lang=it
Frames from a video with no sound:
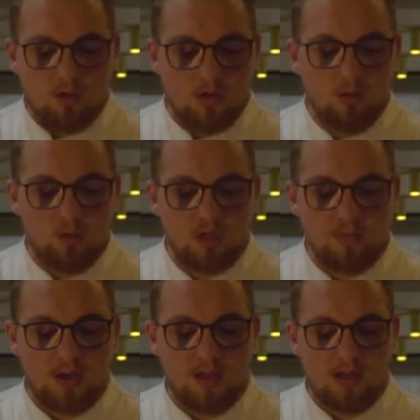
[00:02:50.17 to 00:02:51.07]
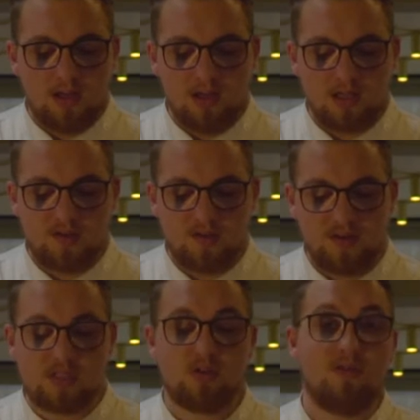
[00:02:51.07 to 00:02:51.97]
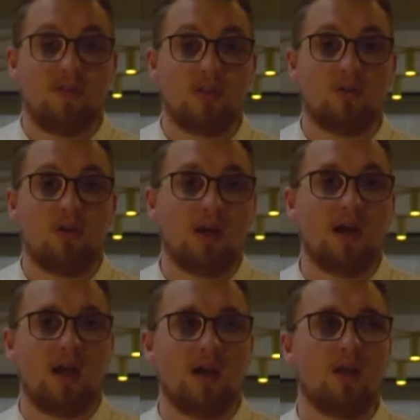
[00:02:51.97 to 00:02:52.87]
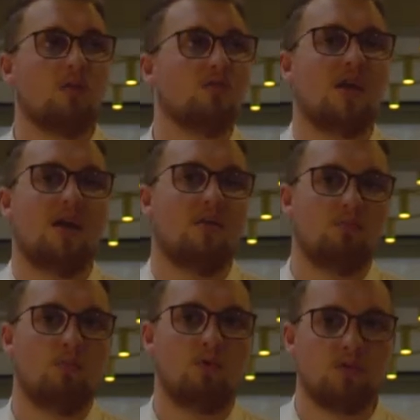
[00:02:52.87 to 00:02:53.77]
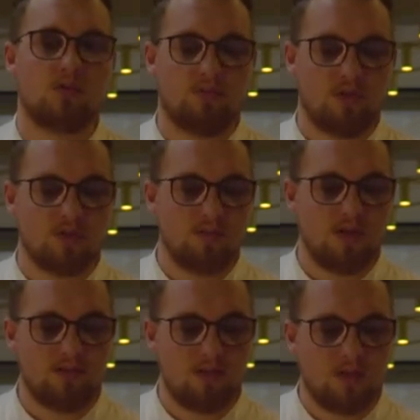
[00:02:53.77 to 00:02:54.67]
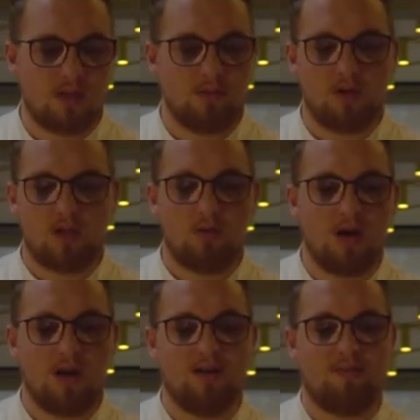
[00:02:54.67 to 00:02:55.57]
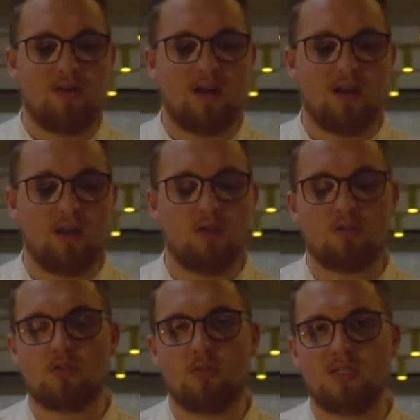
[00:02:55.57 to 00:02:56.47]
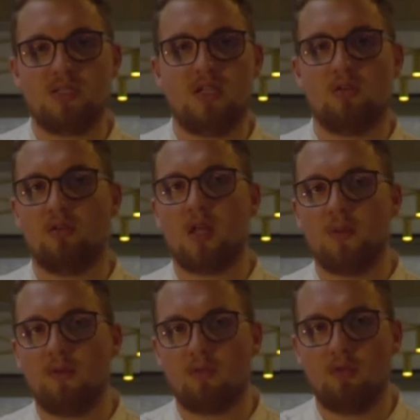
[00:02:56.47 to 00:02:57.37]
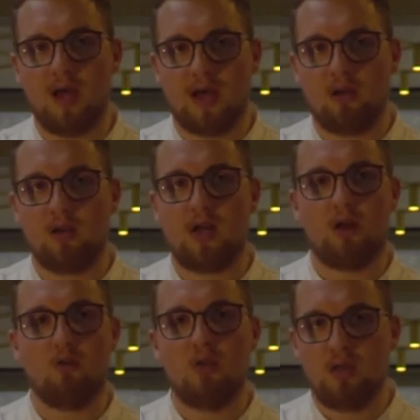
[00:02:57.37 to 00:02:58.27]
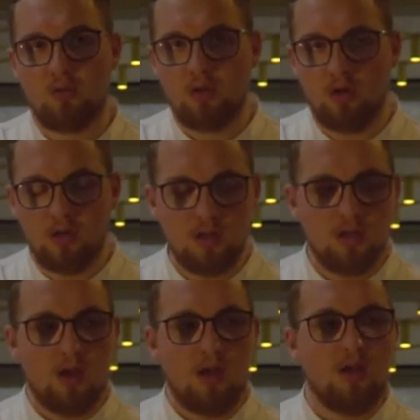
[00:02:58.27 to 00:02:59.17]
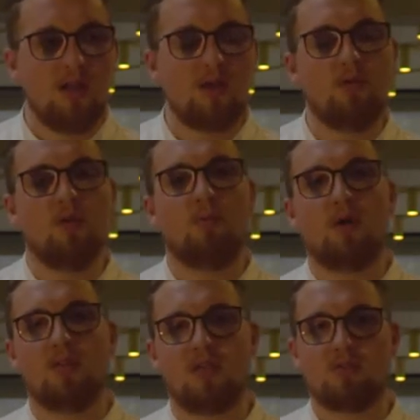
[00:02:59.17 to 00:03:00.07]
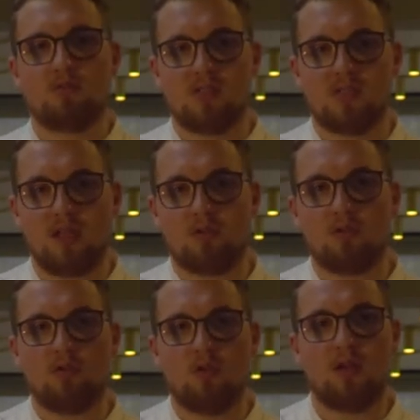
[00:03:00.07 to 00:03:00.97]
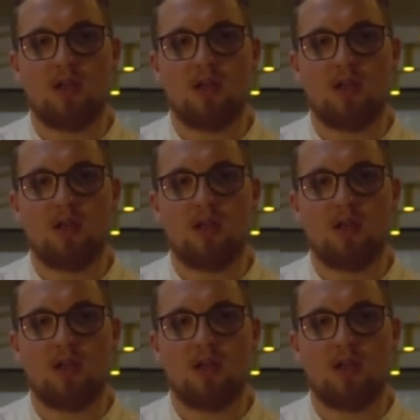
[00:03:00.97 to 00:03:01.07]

L'ultima, la sterificazione fatta con l'agar agar, cos'è? Molto semplicemente andremo anche qua a fare il nostro basilico, andremo a frullarlo, a creare un liquido, liquido poi texturizzato con